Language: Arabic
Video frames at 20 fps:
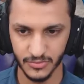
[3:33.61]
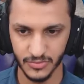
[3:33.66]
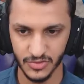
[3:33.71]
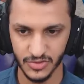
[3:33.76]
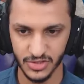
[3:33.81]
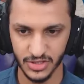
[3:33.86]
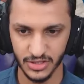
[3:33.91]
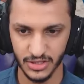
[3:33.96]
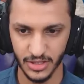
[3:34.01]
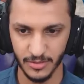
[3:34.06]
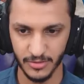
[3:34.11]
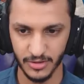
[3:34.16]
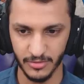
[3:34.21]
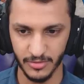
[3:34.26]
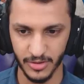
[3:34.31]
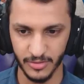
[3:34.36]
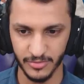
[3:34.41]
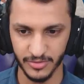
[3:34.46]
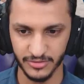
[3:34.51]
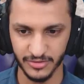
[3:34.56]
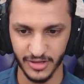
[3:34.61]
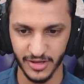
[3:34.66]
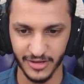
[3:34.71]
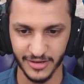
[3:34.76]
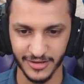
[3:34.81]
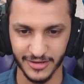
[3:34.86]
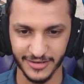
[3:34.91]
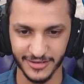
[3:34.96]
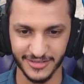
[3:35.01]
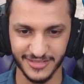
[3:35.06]
صدام الامامي طار
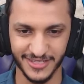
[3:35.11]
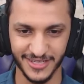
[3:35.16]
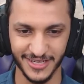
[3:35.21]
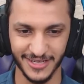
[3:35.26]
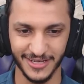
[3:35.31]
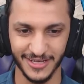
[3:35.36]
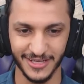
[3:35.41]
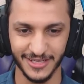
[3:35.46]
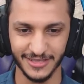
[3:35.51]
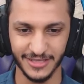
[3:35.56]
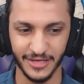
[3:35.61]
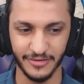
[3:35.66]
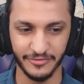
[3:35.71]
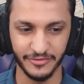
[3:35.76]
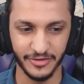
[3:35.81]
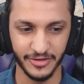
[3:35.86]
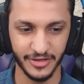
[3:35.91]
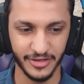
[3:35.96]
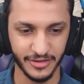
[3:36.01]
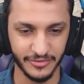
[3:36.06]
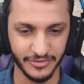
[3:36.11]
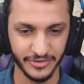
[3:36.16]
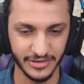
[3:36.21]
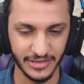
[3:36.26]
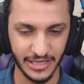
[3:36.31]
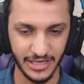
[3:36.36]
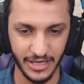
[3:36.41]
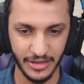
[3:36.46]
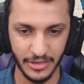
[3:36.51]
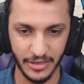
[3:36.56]
يا رجال طيب في في
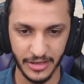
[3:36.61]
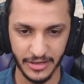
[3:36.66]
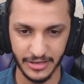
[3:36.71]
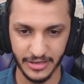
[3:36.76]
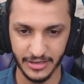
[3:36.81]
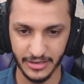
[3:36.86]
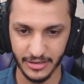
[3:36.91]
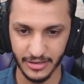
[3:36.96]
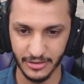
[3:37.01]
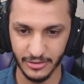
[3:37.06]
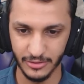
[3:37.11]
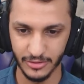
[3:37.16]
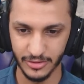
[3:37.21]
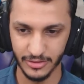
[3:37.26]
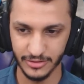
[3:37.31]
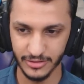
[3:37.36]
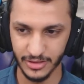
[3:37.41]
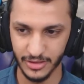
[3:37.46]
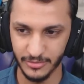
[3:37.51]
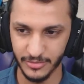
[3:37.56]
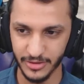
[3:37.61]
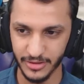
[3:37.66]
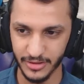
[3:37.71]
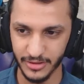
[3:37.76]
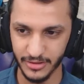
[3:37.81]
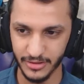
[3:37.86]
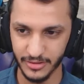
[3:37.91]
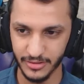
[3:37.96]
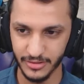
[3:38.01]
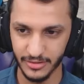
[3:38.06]
طلعه ثانيه هنا خلونا نطلع
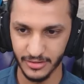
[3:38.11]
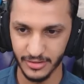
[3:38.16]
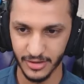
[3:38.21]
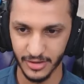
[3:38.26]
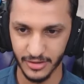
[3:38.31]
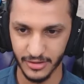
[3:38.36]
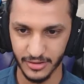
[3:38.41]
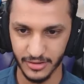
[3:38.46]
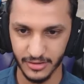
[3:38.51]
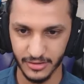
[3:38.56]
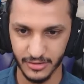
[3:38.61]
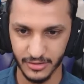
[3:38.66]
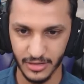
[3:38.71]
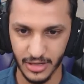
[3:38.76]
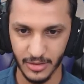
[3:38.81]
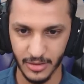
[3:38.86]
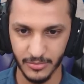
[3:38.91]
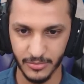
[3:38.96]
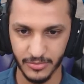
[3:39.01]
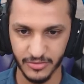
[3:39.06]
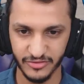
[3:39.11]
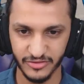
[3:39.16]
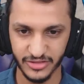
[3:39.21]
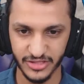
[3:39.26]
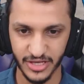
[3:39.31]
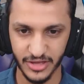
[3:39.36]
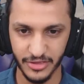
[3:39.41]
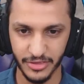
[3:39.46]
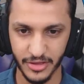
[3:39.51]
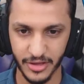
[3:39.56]
منها هذه لا في
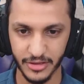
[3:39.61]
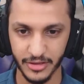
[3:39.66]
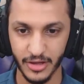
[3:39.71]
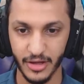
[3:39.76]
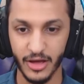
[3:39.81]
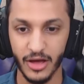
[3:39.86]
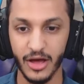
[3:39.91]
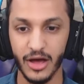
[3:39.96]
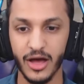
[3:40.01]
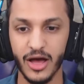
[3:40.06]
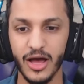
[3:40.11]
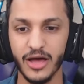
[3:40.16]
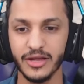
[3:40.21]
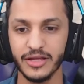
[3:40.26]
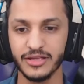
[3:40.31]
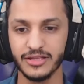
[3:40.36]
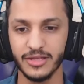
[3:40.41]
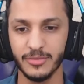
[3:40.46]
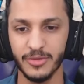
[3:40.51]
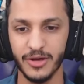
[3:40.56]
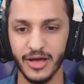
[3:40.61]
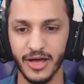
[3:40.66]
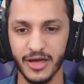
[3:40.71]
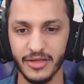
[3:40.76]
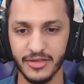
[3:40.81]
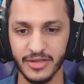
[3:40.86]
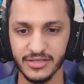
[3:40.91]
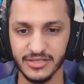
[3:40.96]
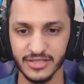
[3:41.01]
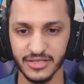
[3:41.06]
الجهه الثانيه اها انا كنت ابغى
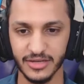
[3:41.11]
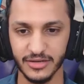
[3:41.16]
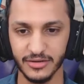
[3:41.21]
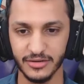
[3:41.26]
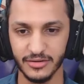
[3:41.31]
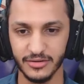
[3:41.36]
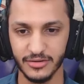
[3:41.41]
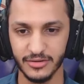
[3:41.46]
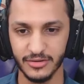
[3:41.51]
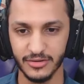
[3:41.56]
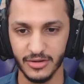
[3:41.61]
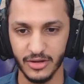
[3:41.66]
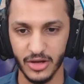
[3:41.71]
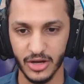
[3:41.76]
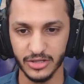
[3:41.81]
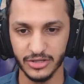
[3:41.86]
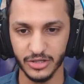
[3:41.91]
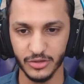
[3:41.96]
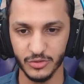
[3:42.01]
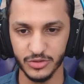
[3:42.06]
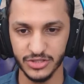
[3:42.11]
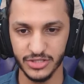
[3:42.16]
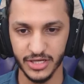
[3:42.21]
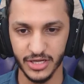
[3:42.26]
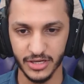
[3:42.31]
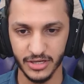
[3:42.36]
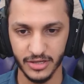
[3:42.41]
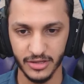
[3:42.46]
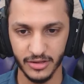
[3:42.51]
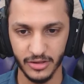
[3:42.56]
هذه اصلا اقدر
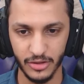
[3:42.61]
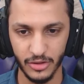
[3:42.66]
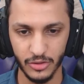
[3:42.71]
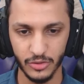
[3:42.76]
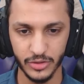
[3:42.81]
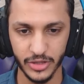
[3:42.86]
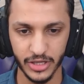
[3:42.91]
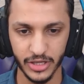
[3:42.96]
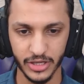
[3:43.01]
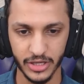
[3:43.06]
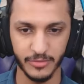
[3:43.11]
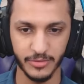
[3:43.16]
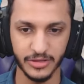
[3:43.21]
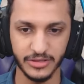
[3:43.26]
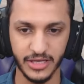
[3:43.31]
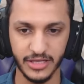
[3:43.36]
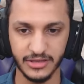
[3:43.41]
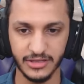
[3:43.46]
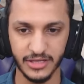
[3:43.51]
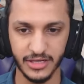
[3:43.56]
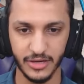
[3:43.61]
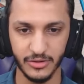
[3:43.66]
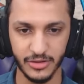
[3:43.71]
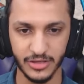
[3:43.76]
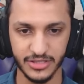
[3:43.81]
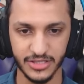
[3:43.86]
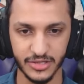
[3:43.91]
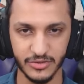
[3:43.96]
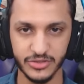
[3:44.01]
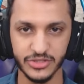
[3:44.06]
اوجهها كذا حلو يعني اذا بغيت اعدلها
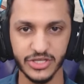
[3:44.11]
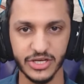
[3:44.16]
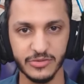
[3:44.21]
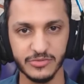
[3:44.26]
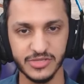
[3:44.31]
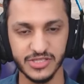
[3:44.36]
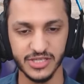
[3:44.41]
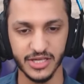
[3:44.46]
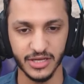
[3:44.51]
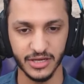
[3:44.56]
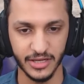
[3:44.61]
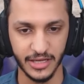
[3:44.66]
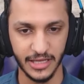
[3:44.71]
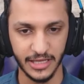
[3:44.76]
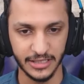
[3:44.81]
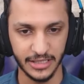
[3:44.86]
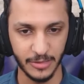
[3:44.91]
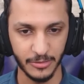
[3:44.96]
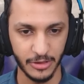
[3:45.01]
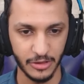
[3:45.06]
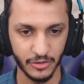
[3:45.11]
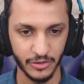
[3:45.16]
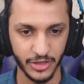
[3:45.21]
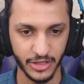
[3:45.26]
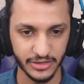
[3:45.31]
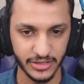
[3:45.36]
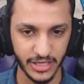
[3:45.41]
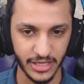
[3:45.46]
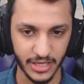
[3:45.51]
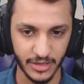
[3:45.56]
ولا شيء اوجهها بالسياره طيب خلونا
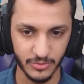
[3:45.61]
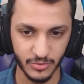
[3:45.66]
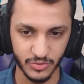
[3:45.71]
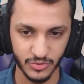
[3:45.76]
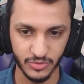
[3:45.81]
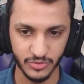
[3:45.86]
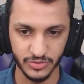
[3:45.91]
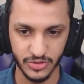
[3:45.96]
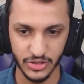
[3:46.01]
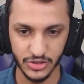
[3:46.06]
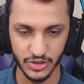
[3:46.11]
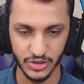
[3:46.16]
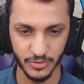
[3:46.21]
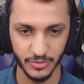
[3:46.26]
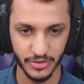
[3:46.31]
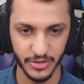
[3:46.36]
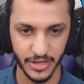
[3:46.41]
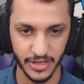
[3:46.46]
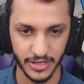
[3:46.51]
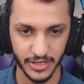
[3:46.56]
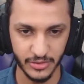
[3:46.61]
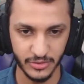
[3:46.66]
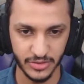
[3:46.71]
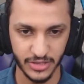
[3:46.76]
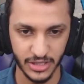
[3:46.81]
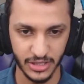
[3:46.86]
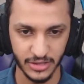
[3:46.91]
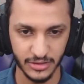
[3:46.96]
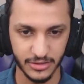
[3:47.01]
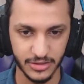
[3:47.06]
نعطيها تجربه ثانيه وان
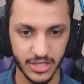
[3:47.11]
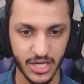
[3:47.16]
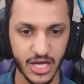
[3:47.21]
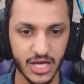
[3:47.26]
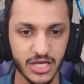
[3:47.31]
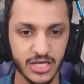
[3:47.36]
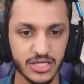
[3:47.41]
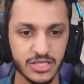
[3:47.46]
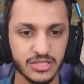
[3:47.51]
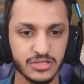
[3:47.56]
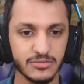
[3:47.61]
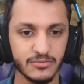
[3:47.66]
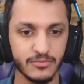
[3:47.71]
شاء الله يا اخي